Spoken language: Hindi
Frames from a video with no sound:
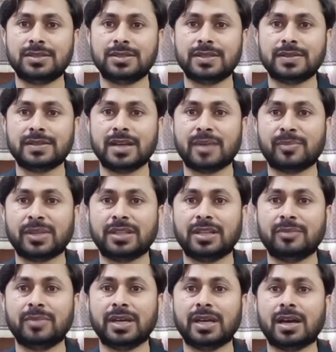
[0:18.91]
जिसका
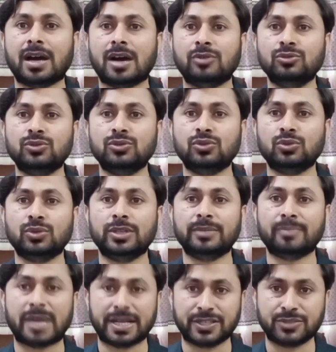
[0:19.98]
मतलब है हाउस होल्ड
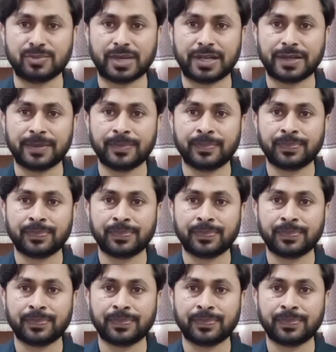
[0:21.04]
मैनेजमेंट